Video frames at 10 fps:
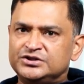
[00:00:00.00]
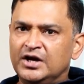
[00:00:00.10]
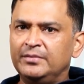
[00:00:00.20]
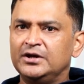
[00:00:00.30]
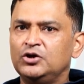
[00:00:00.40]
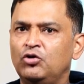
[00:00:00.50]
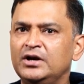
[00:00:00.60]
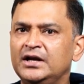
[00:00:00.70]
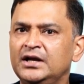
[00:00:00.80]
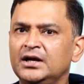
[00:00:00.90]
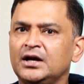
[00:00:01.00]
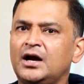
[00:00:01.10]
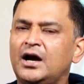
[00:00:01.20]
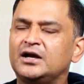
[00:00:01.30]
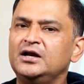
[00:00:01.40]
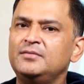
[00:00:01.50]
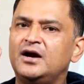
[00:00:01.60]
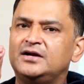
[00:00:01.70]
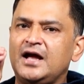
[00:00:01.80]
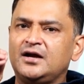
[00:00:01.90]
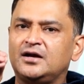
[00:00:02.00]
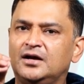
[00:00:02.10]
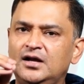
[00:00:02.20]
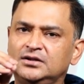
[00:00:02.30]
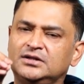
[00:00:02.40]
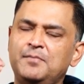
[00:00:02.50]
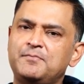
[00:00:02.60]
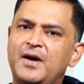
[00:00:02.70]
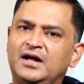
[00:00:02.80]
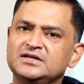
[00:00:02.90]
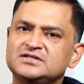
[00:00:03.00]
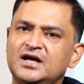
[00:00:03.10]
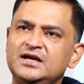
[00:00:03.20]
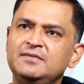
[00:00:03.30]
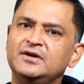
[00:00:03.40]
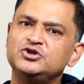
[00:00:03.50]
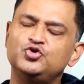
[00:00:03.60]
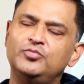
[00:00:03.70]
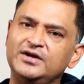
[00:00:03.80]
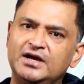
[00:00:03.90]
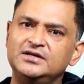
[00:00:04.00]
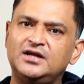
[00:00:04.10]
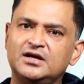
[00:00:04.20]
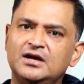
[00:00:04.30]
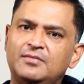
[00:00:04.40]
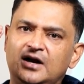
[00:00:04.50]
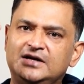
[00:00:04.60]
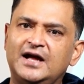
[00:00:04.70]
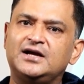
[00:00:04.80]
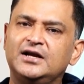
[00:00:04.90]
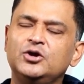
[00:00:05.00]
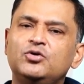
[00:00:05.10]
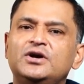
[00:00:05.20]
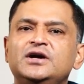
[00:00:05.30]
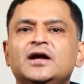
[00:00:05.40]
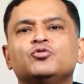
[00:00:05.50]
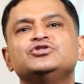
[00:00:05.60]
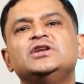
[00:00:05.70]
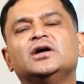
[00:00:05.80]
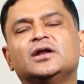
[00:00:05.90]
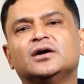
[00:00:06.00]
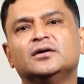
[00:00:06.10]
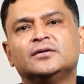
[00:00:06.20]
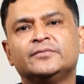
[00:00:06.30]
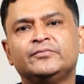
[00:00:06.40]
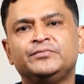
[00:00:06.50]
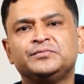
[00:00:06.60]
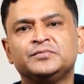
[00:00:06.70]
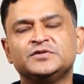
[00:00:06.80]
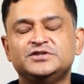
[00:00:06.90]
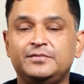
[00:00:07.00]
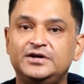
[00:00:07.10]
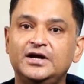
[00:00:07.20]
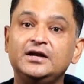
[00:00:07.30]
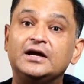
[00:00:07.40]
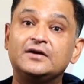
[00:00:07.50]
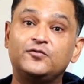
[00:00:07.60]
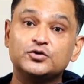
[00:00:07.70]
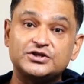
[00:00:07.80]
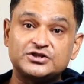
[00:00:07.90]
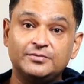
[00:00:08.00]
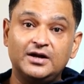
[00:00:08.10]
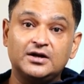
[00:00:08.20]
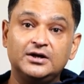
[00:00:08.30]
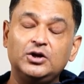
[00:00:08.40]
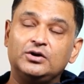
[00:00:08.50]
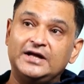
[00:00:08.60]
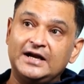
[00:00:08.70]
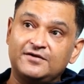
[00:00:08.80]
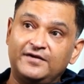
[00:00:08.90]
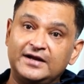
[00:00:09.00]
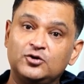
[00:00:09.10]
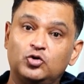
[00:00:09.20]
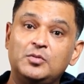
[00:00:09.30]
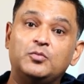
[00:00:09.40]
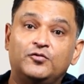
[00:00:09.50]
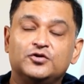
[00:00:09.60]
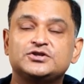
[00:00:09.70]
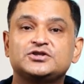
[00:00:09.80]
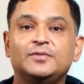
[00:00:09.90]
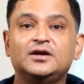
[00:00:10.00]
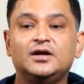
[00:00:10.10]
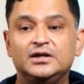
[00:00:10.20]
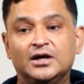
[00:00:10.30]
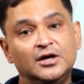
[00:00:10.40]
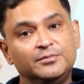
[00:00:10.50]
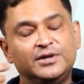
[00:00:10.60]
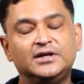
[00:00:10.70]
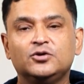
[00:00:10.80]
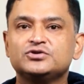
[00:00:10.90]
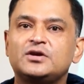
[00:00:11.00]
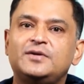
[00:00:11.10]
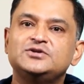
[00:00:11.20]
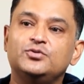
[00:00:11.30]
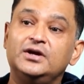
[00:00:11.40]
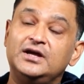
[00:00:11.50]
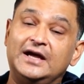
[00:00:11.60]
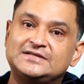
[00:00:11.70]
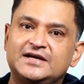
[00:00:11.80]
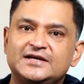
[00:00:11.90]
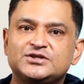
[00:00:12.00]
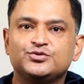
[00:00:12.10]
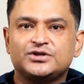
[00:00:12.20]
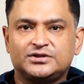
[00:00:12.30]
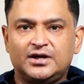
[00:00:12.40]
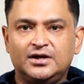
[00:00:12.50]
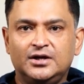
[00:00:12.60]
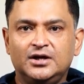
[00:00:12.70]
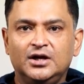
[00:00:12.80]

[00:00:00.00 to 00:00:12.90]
जब इन्होंने कारगिल में अटैक करा तब पाकिस्तानी मंसूबा यही था कि हम अटैक करेंगे और इंडिया कुछ नहीं करेगा जब इंडिया ने एयरफोर्स इस्तेमाल करी और डायरेक्ट फायरिंग रोल में बोफोर्स इस्तेमाल करी फिर ये लोग सरप्राइज हो गए कि ऐसा कैसे हो सकता है